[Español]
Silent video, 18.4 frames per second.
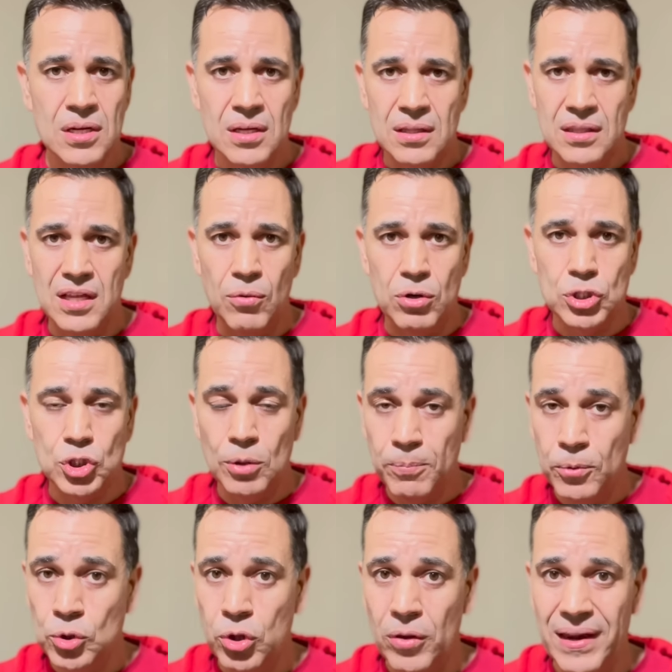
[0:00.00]
de vuestro
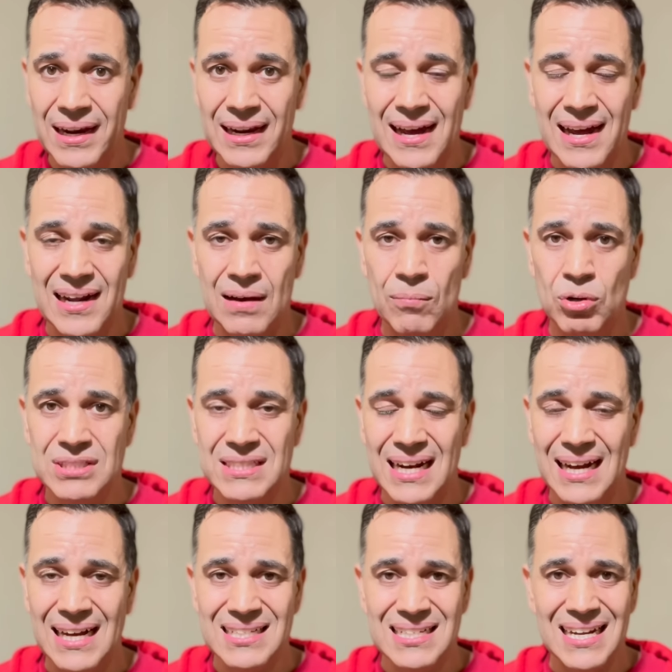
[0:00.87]
punto de recarga en
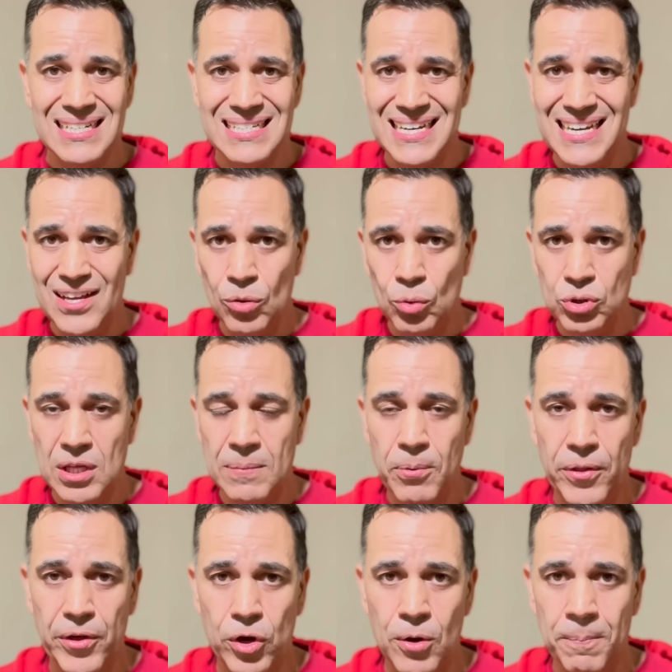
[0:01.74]
vuestra casa sin ningún
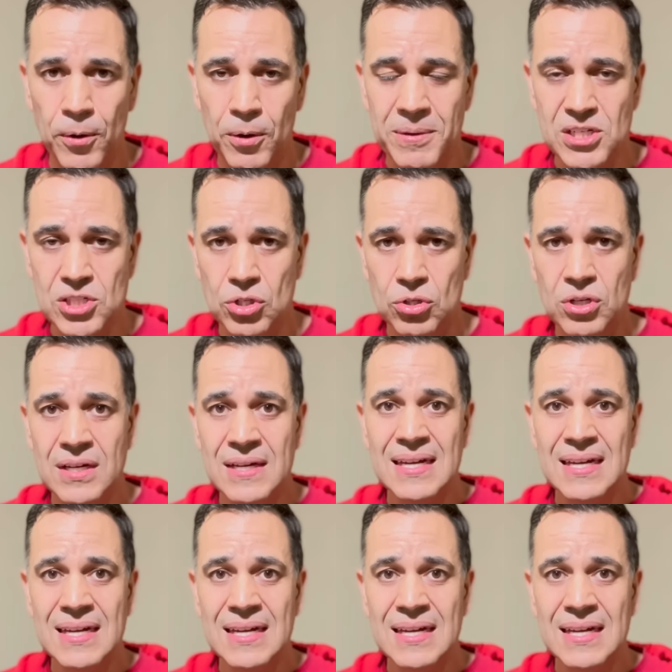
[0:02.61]
tipo de compromiso.